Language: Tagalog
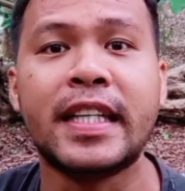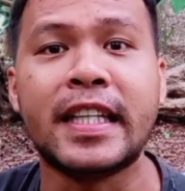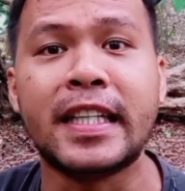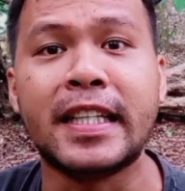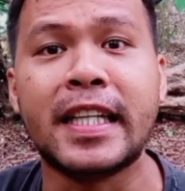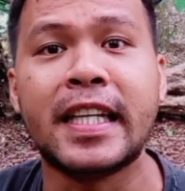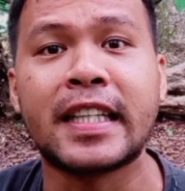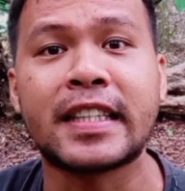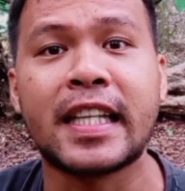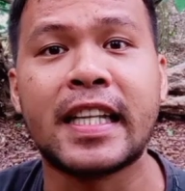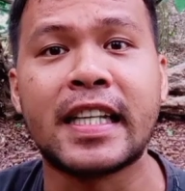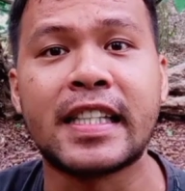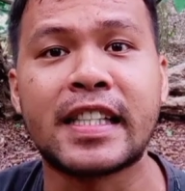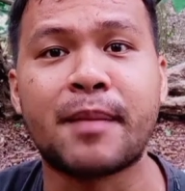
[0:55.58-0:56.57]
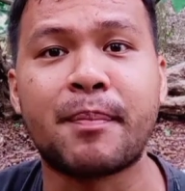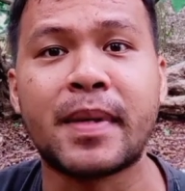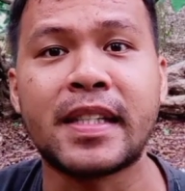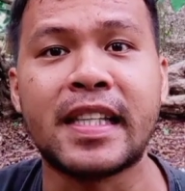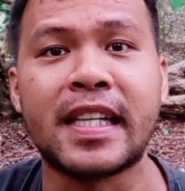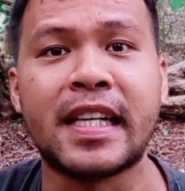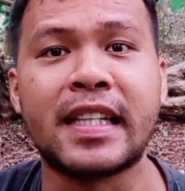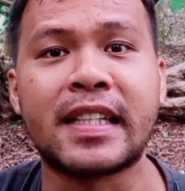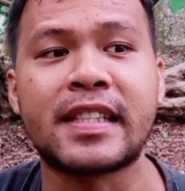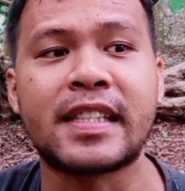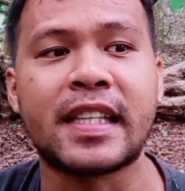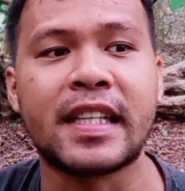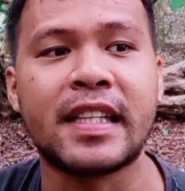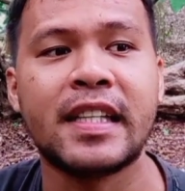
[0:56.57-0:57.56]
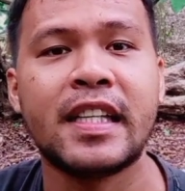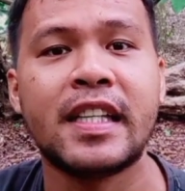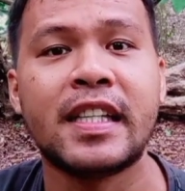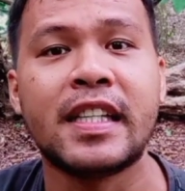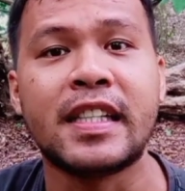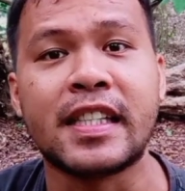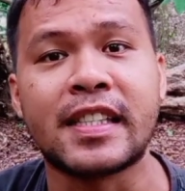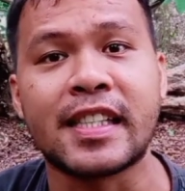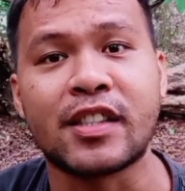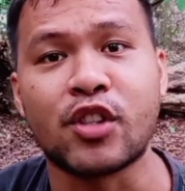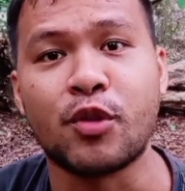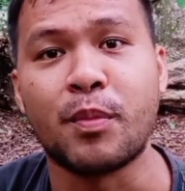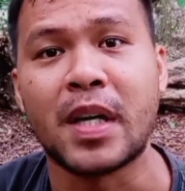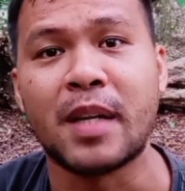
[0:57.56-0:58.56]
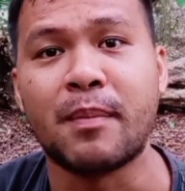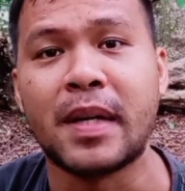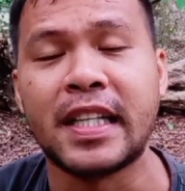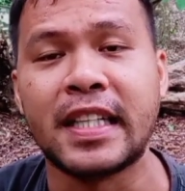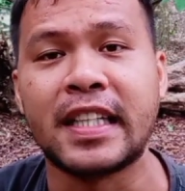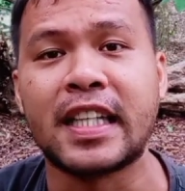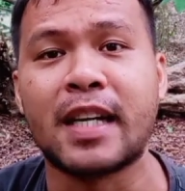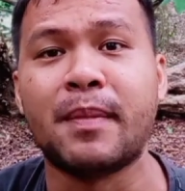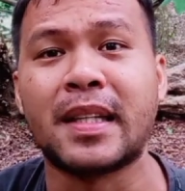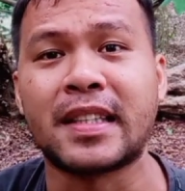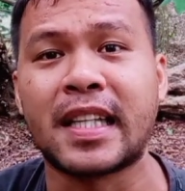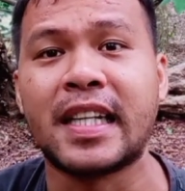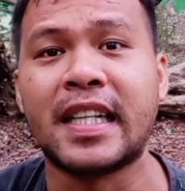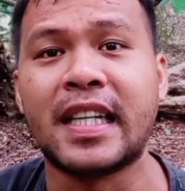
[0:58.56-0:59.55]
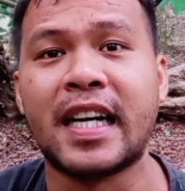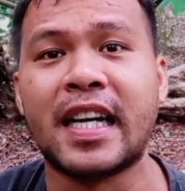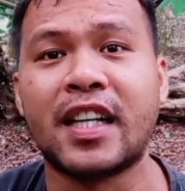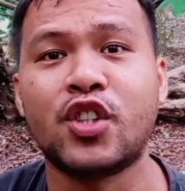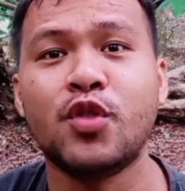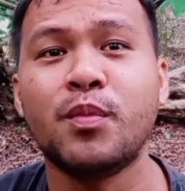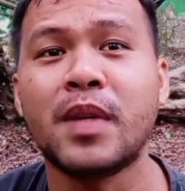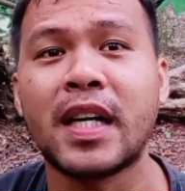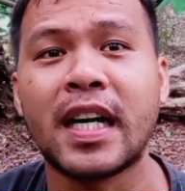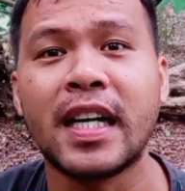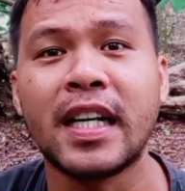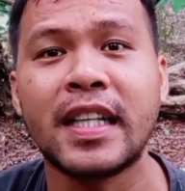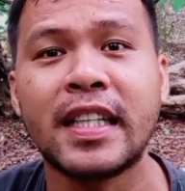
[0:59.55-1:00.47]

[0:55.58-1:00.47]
hindi lang talaga sapat yan kasi nasa survival income lang talaga yung mga